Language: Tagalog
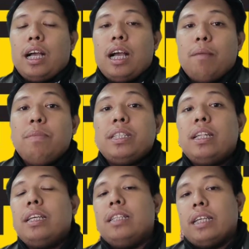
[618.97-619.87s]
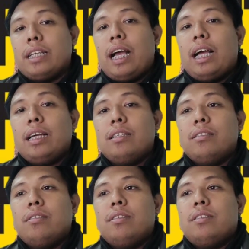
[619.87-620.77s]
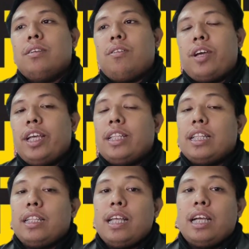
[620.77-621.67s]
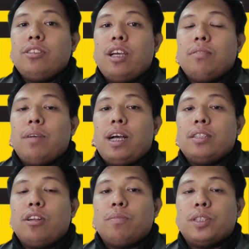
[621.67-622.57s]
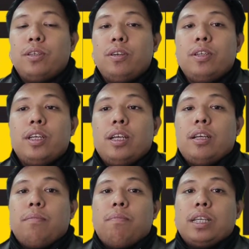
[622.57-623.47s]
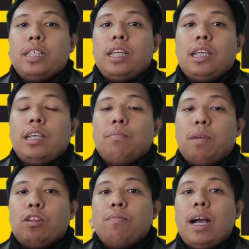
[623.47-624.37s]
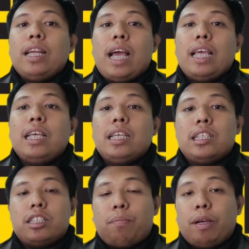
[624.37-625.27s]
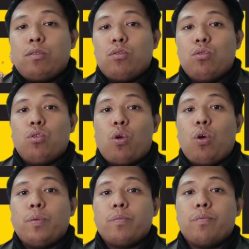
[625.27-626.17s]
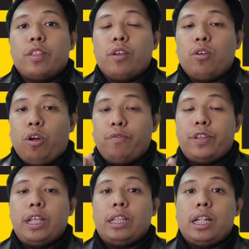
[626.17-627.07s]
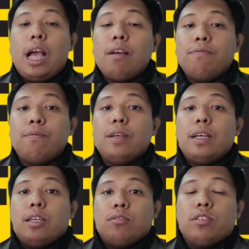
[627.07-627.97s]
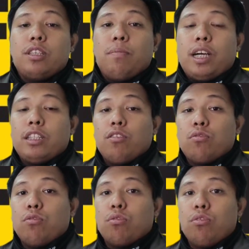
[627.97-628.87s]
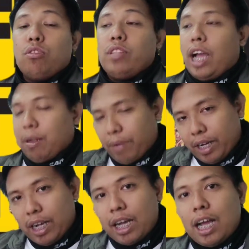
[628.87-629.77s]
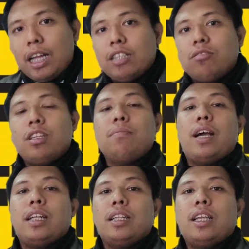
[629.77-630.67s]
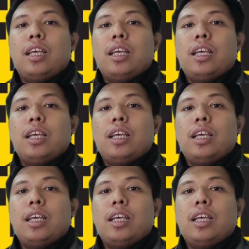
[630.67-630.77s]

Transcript: uh, misleading na. Okay, tatandaan nyo yan mga trops, no? maging malumanay sa pagtuturo, confident enough dun sa mga tinuturo nyo dahil pinag-aralan nyo naman.